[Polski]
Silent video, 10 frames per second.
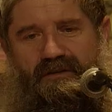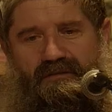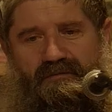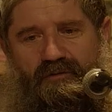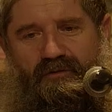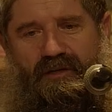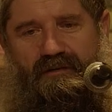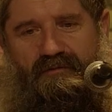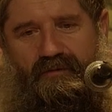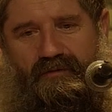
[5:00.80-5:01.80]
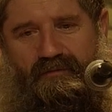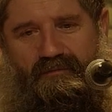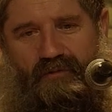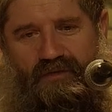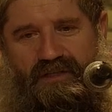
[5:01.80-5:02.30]
e, które
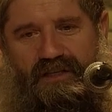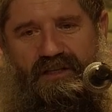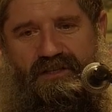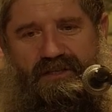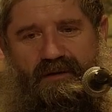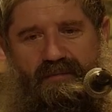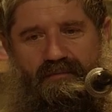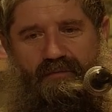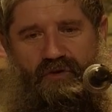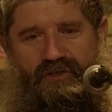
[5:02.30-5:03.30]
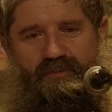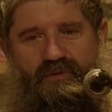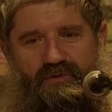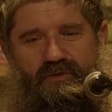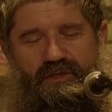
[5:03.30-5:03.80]
ostatecznie może
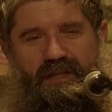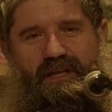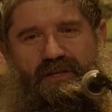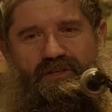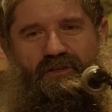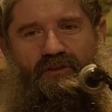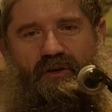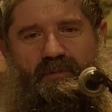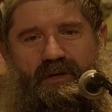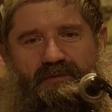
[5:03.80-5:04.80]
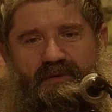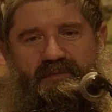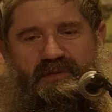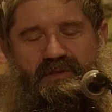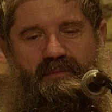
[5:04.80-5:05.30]
posłużyć dla naszego dobra,
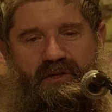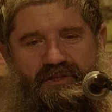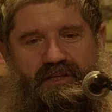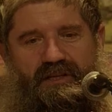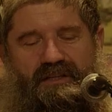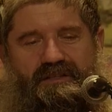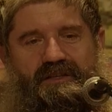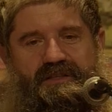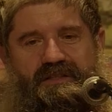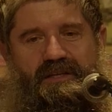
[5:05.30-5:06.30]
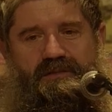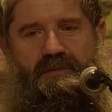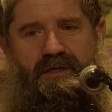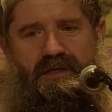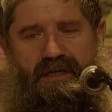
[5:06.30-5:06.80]
żebyśmy zobaczyli, jacy
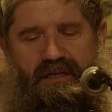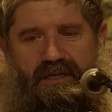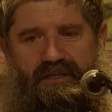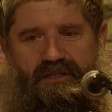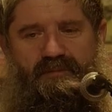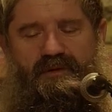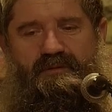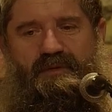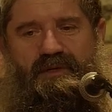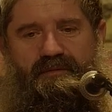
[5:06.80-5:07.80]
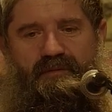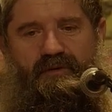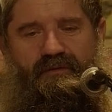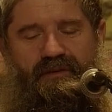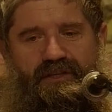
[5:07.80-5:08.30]
jesteśmy, żebyśmy
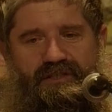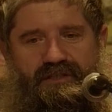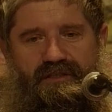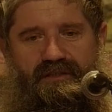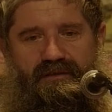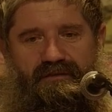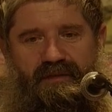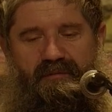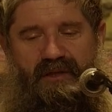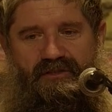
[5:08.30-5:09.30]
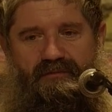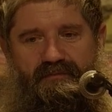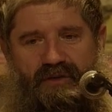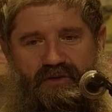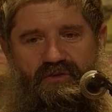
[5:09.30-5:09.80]
również e, w tym
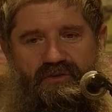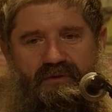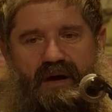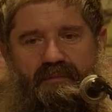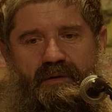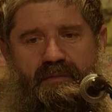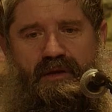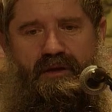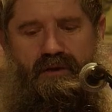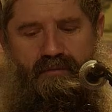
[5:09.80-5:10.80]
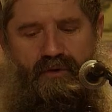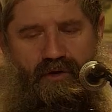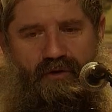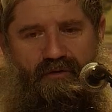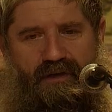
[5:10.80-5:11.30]
naszym byciu słabym
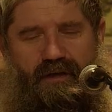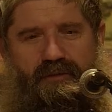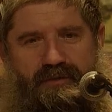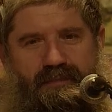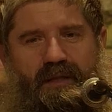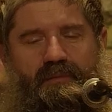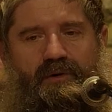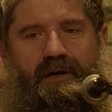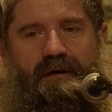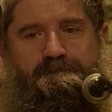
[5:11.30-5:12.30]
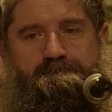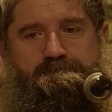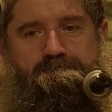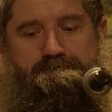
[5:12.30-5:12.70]
mogli uwielbić Pana Boga.